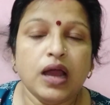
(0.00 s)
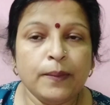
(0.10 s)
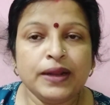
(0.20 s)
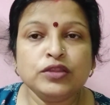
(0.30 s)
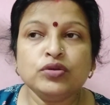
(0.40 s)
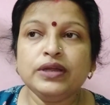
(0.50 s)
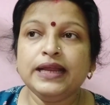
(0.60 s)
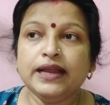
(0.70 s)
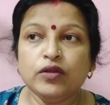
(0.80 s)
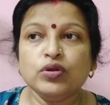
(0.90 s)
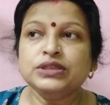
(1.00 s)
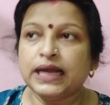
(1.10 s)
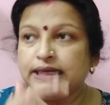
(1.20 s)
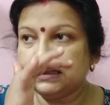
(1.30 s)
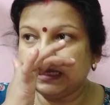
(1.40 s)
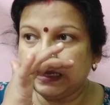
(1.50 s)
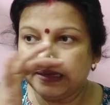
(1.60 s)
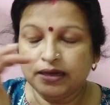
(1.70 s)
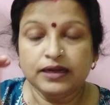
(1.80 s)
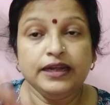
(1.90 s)
আমরা তো এইগুলো জানি যে
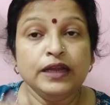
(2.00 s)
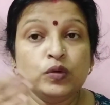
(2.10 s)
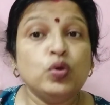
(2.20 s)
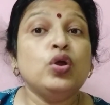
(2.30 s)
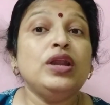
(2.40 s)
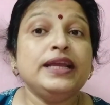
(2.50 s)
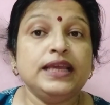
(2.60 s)
ডেঙ্গু হলে